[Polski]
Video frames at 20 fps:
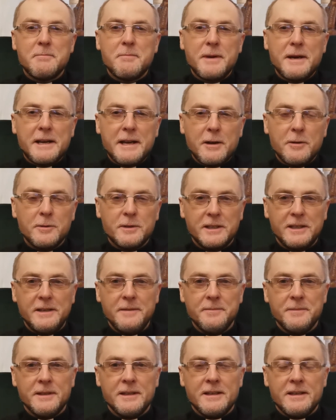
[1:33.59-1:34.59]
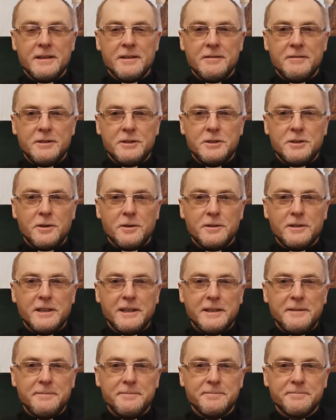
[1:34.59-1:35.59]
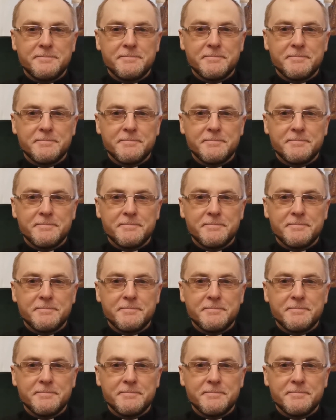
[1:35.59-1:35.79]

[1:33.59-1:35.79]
perełki, wyciągnie